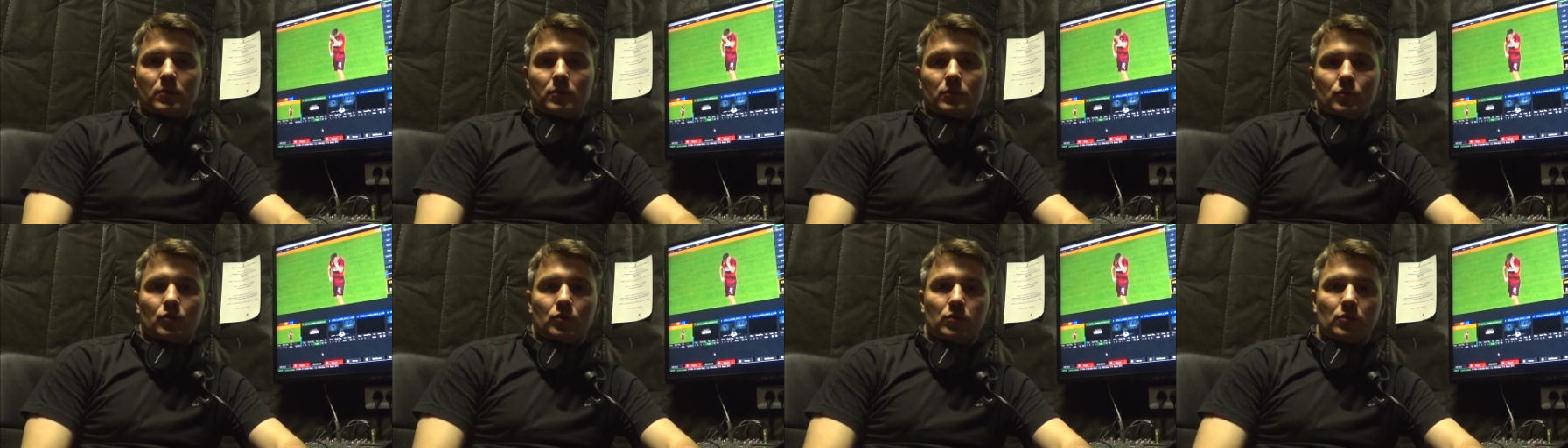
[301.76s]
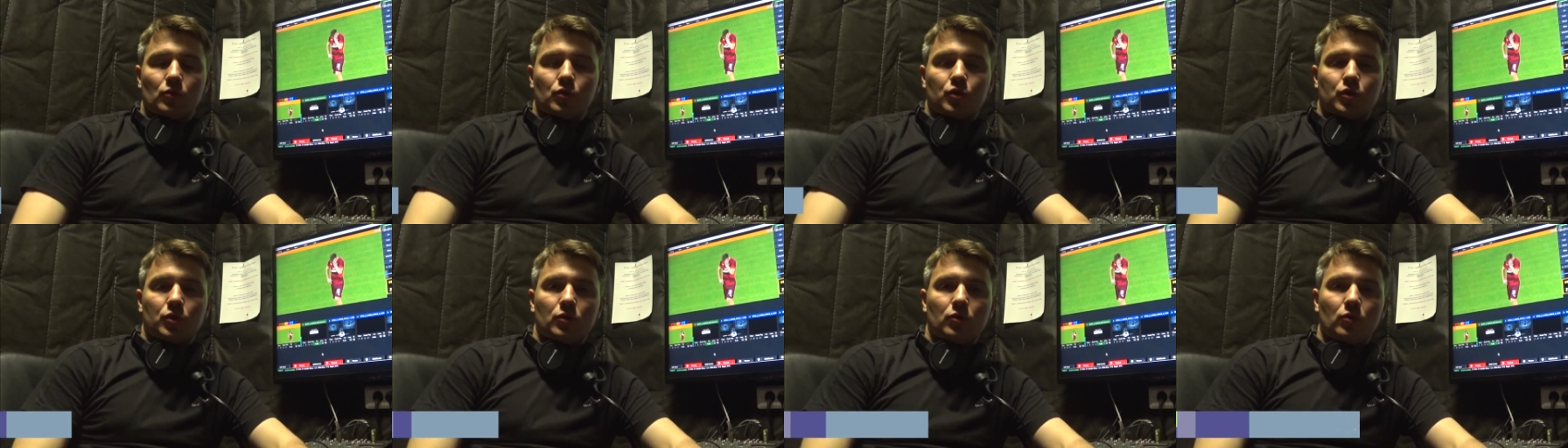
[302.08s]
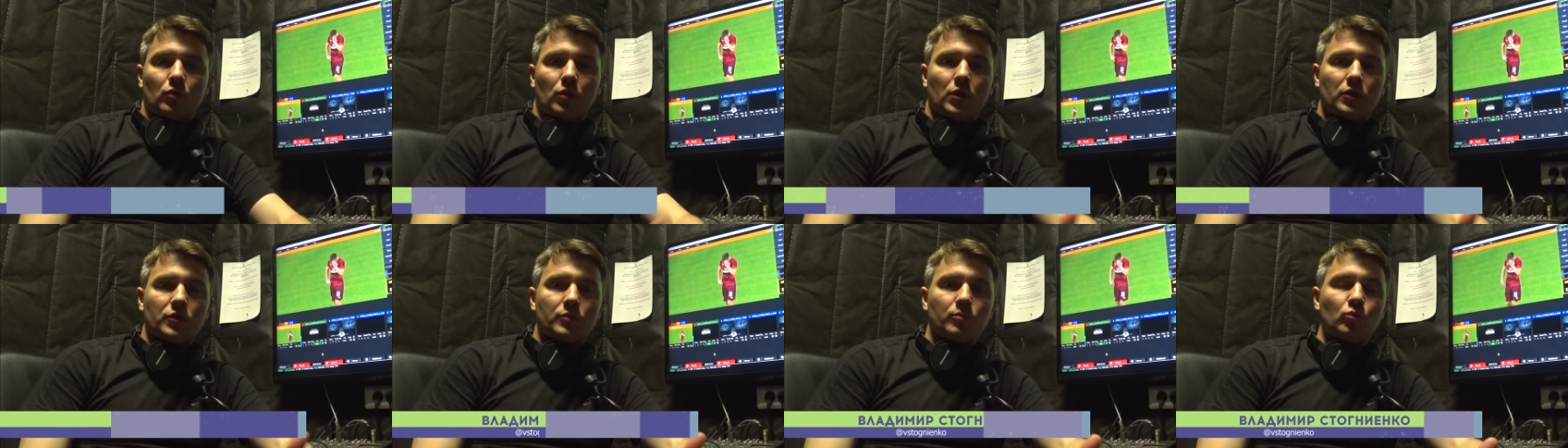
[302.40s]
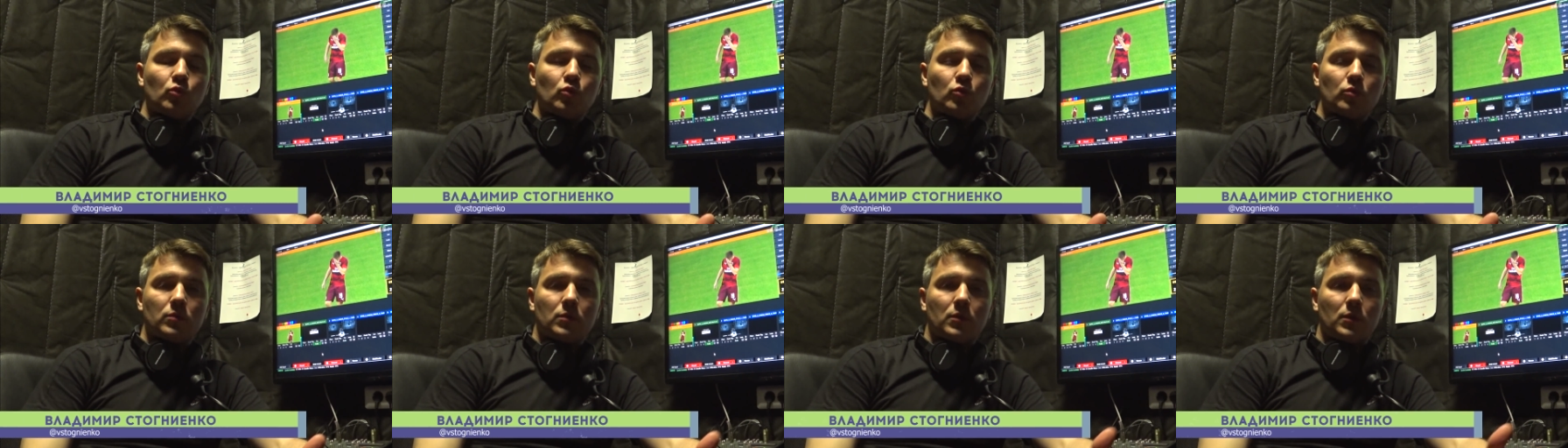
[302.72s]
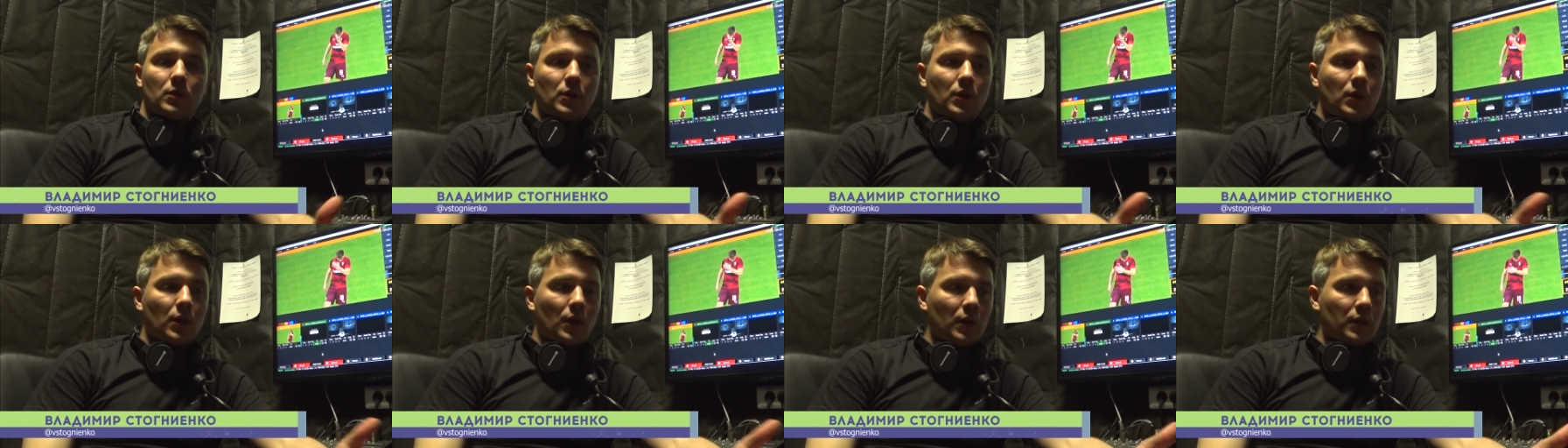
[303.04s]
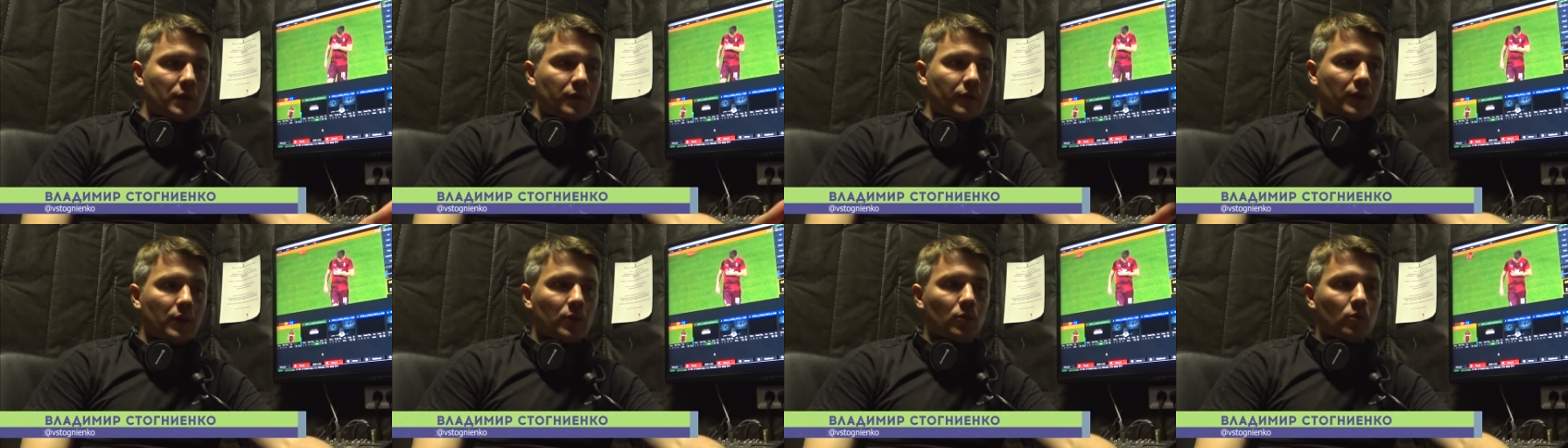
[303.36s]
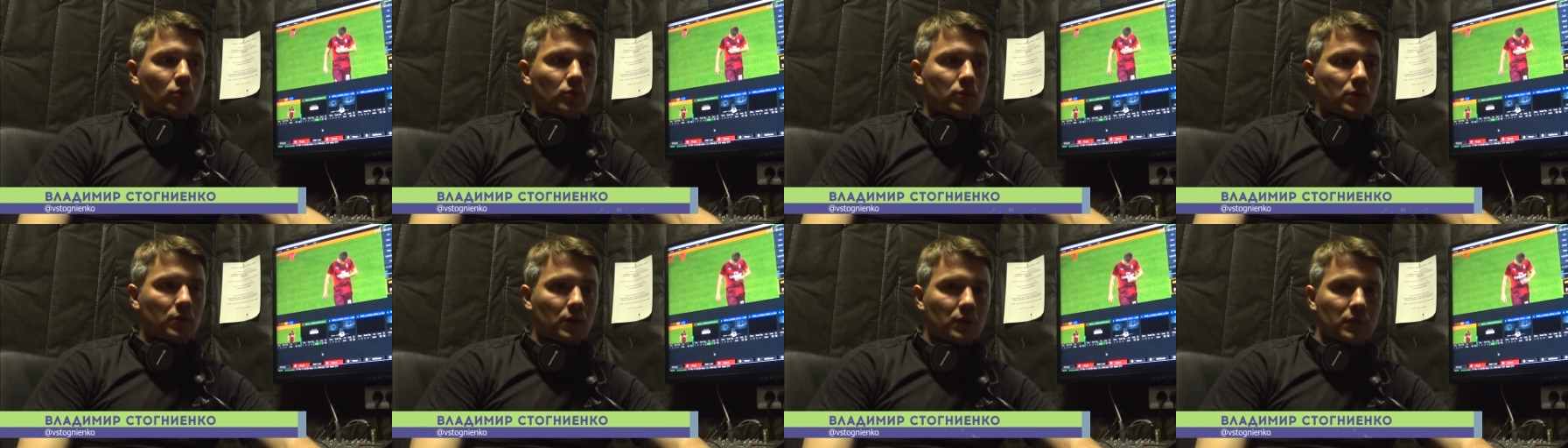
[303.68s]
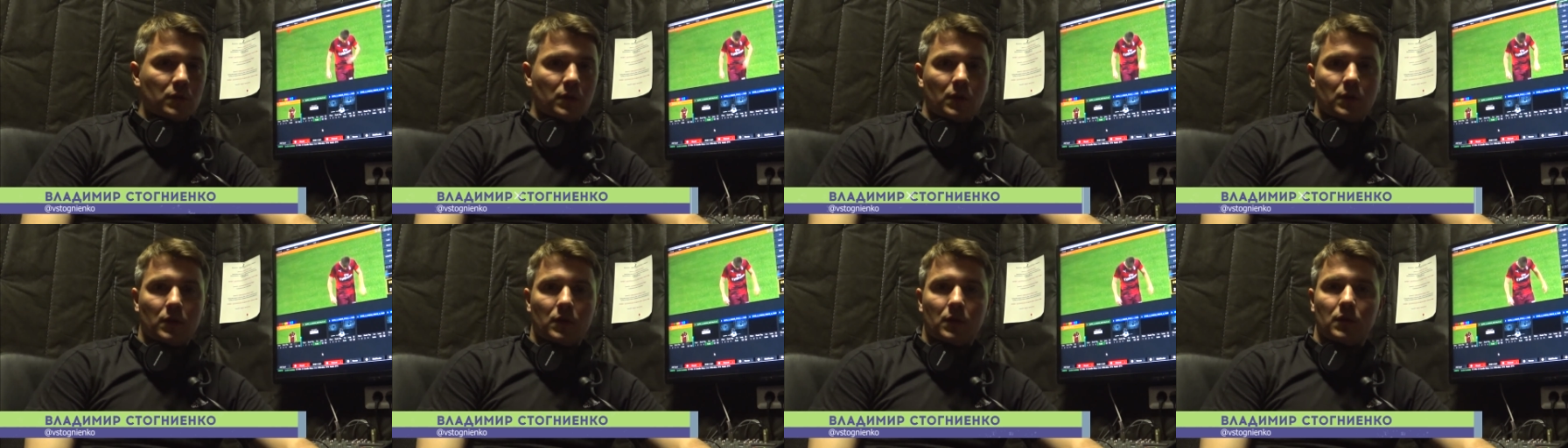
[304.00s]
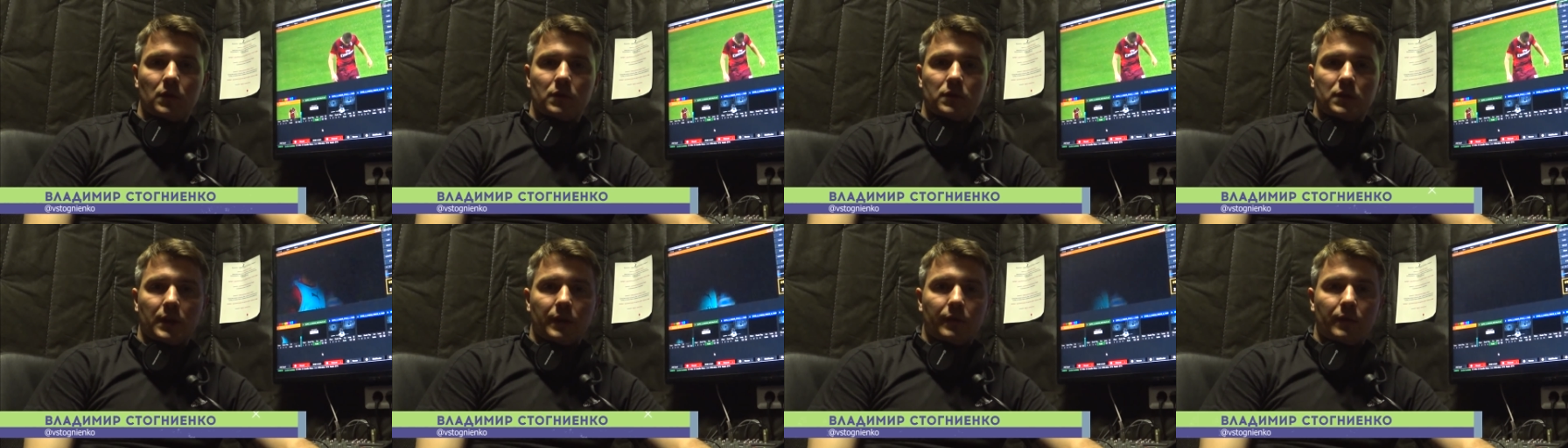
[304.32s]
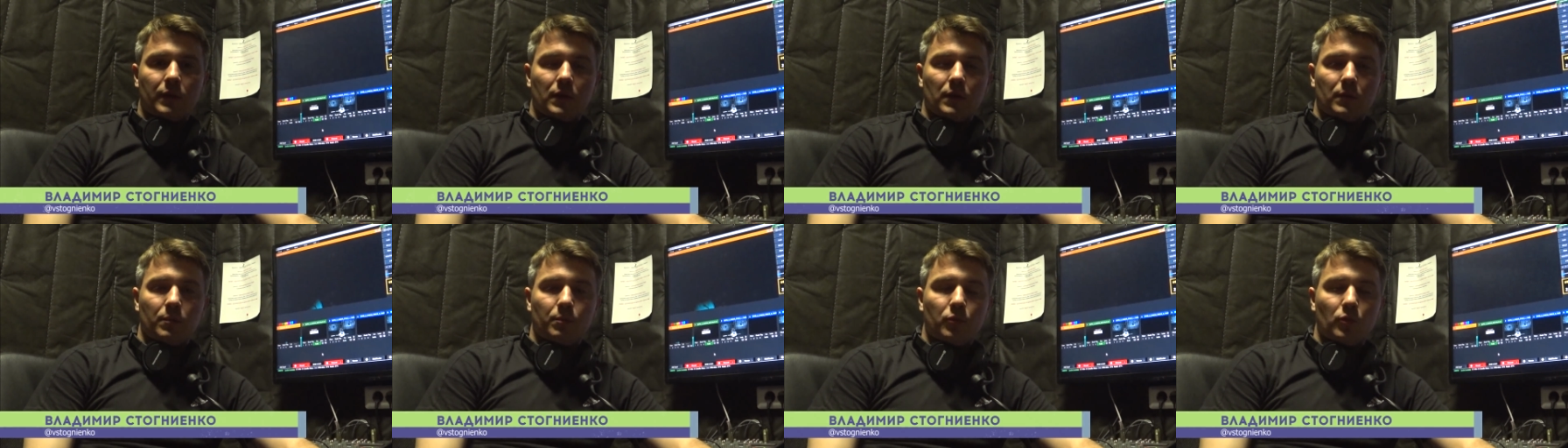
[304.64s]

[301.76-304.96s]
Слушай, ну Азмун, я два года назад голосовал,